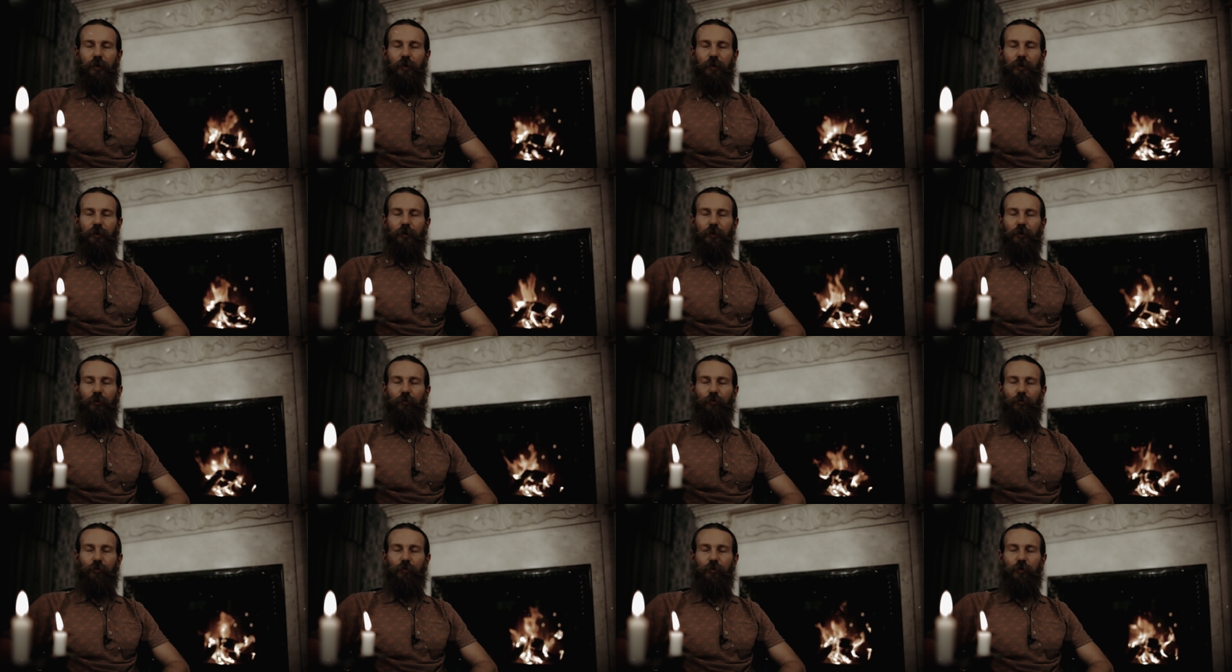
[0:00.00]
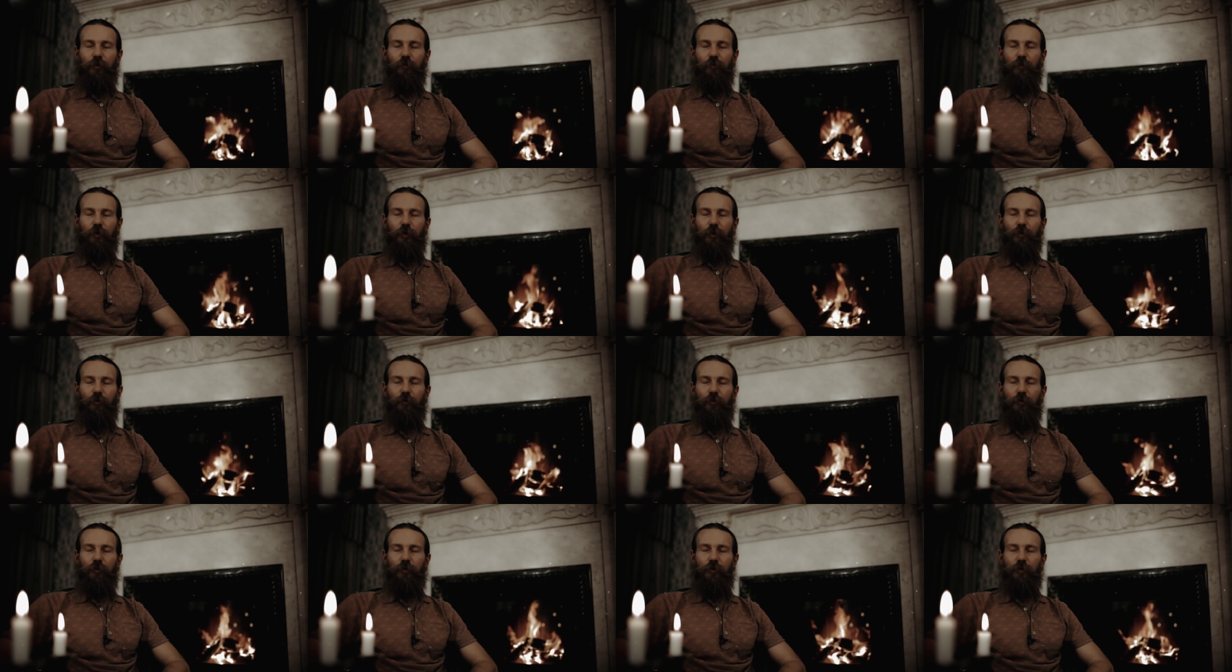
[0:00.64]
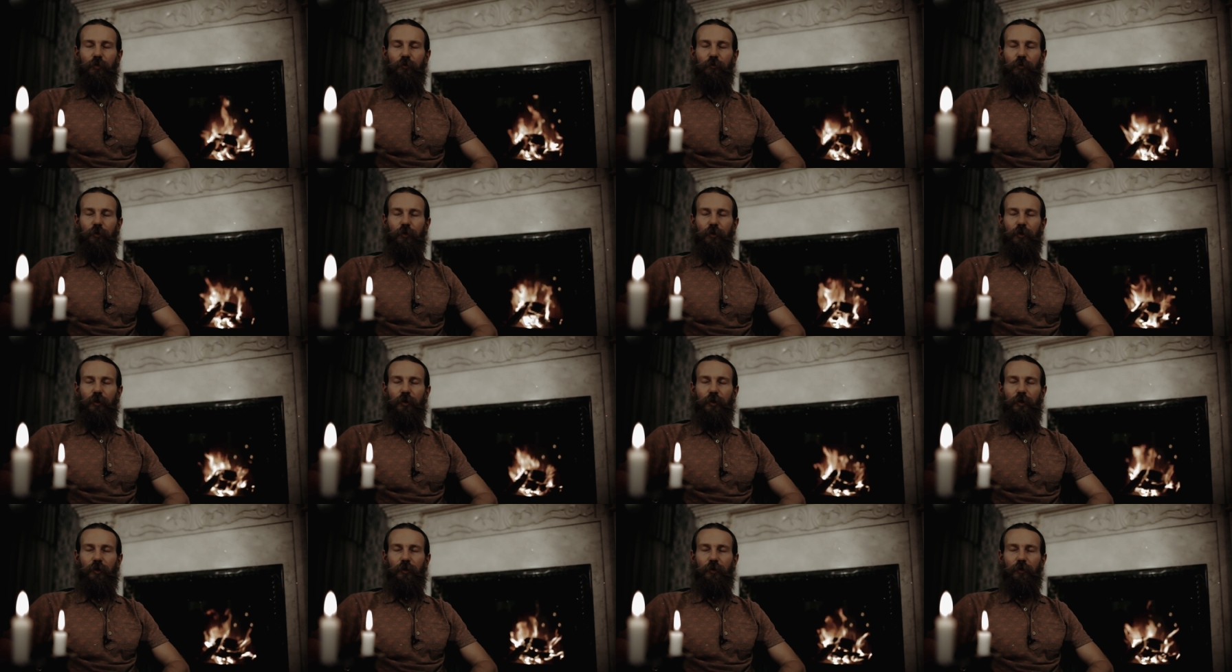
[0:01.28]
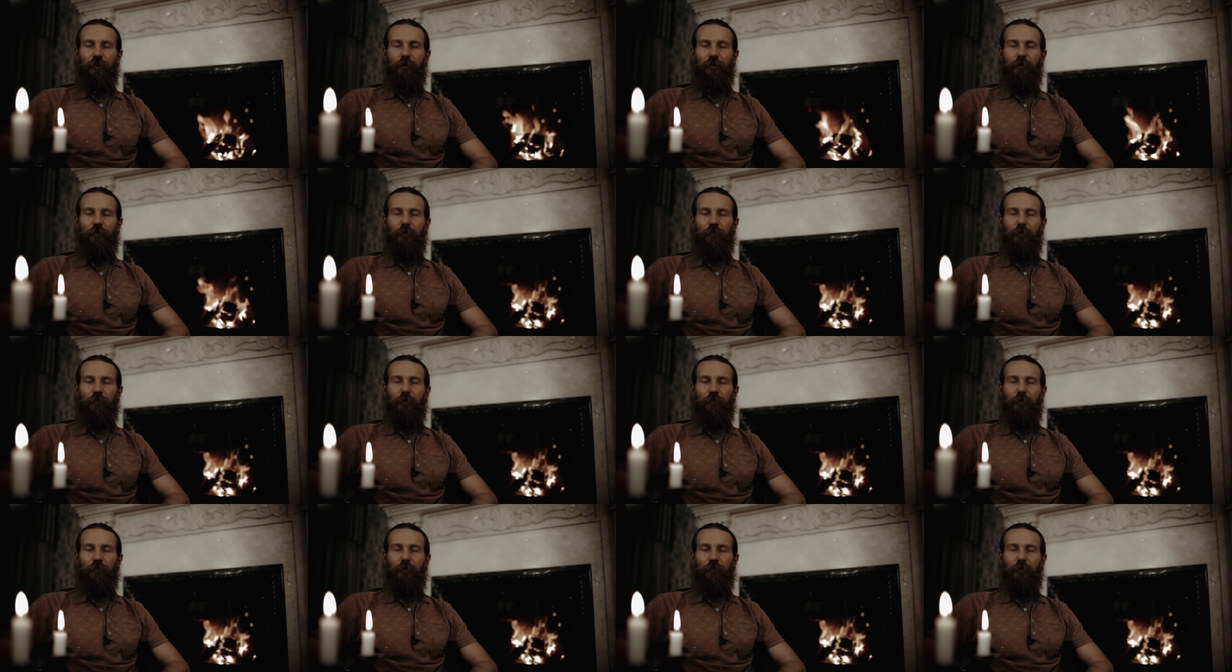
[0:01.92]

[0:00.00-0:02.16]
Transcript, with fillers: Этот остров находится в океане.